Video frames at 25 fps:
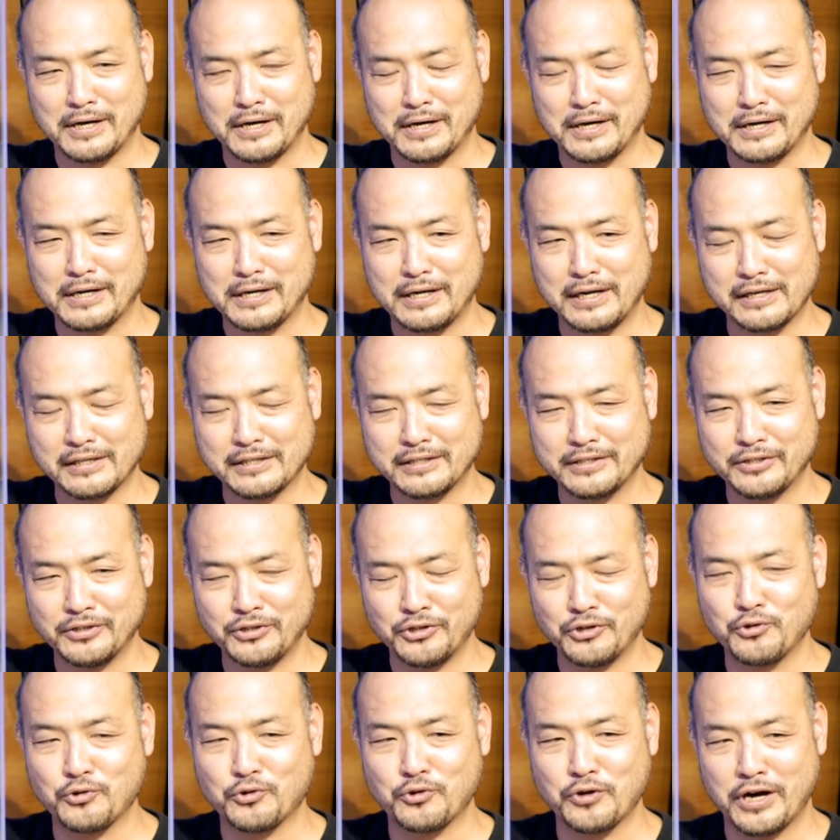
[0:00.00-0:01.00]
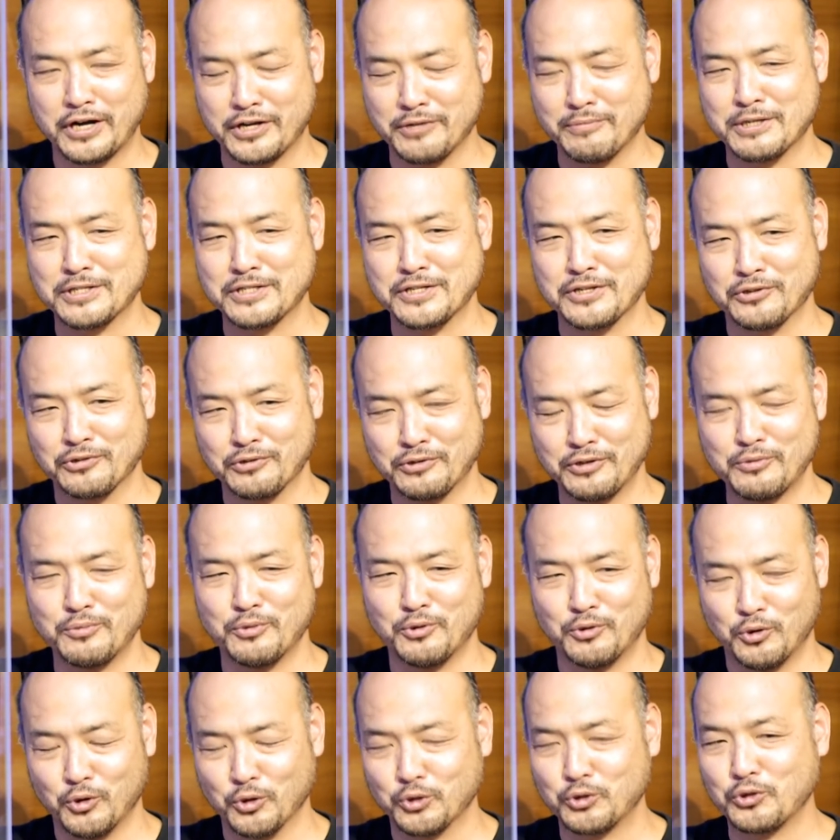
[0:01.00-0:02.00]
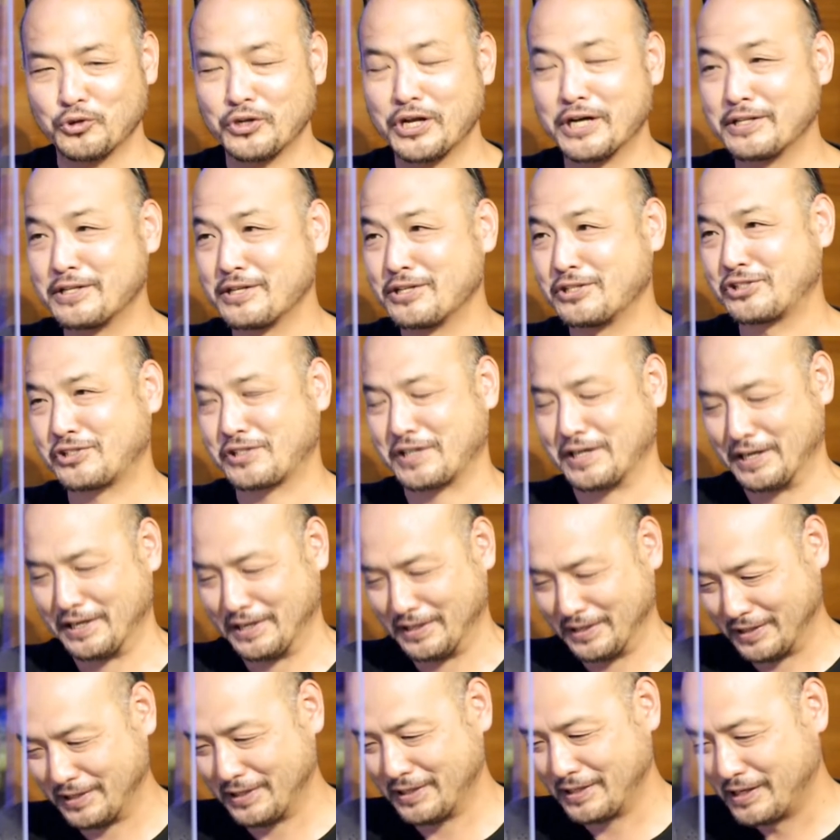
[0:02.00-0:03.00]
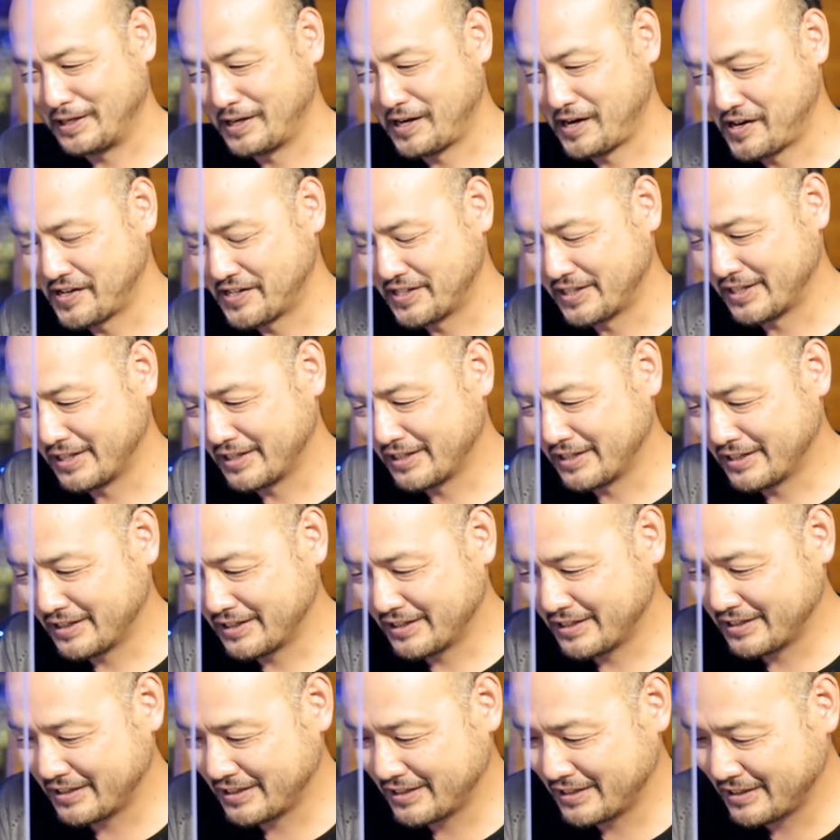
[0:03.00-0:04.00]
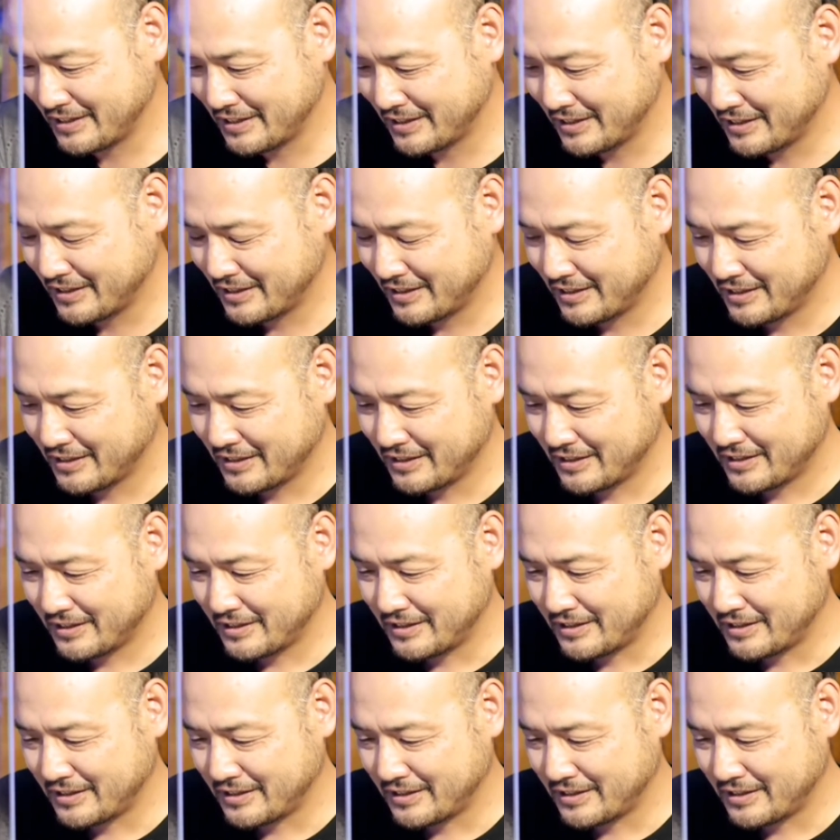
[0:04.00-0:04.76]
あよくありません。よくありませんよ。でも大人ですからね。大人だからね。そう